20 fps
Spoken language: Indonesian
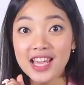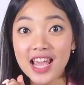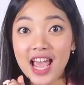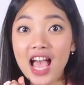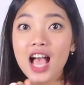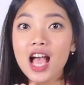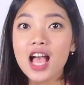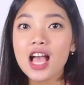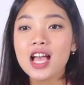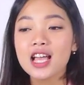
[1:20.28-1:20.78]

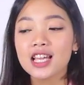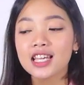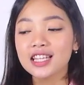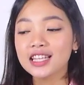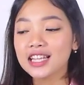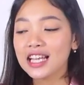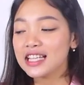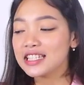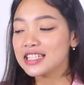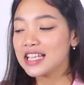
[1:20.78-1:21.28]
aja ya,
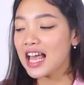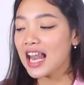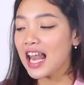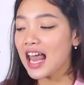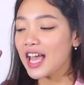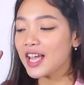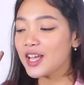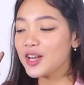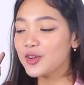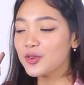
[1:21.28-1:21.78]
kita
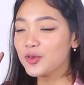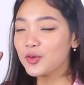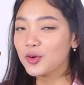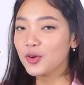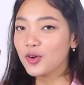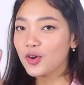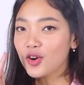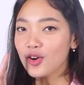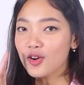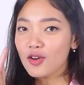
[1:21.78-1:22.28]
nyalain
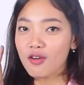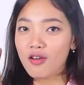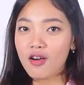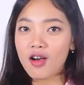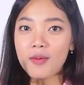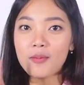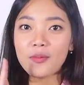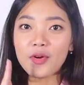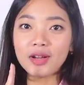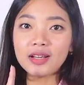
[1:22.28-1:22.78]
dulu
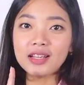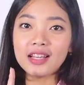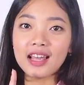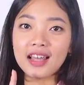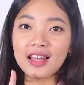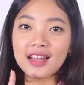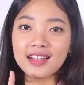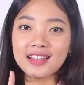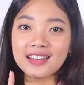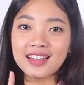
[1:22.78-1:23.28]

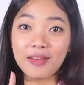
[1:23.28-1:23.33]
kompornya.